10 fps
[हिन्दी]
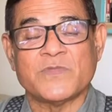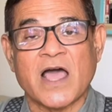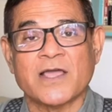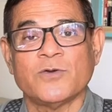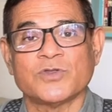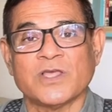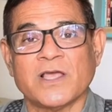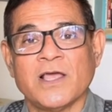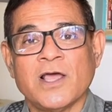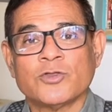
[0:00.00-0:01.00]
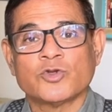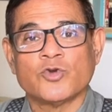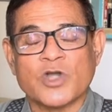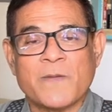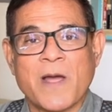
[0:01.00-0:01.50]
दाखिल होते हैं तो
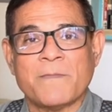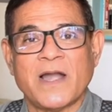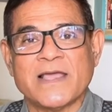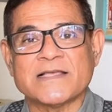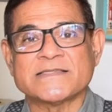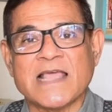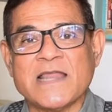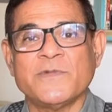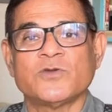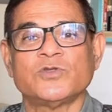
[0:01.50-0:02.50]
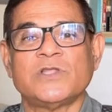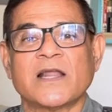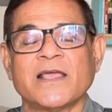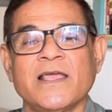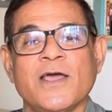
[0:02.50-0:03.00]
छोटे इमाम बाड़े के सहन में जो
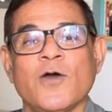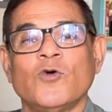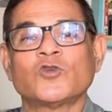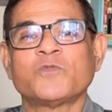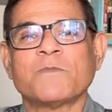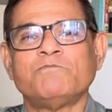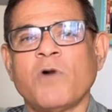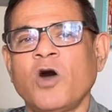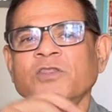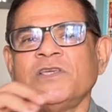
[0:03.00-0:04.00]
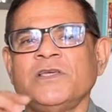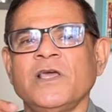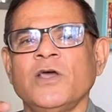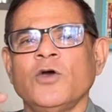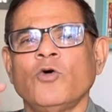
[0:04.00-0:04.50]
दर हैं उस पर बहुत ही
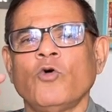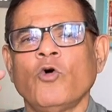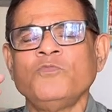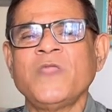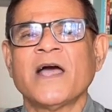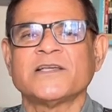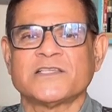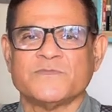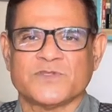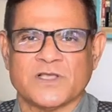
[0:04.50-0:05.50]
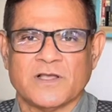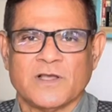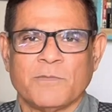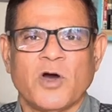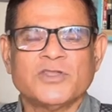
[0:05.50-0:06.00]
उमदा कस्म से
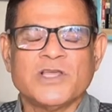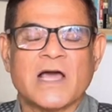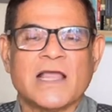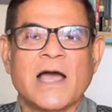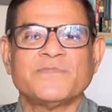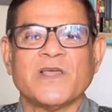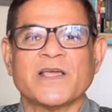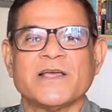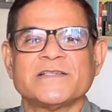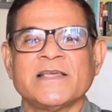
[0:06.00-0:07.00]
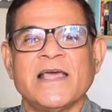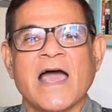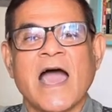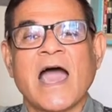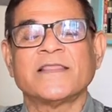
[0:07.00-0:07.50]
बहुत ही नायाब तरीके से
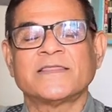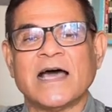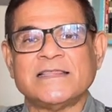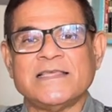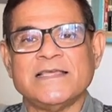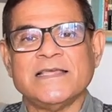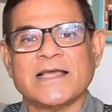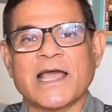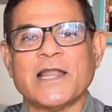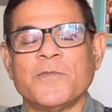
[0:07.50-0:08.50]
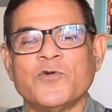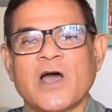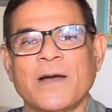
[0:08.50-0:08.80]
ख़ताती का नमूना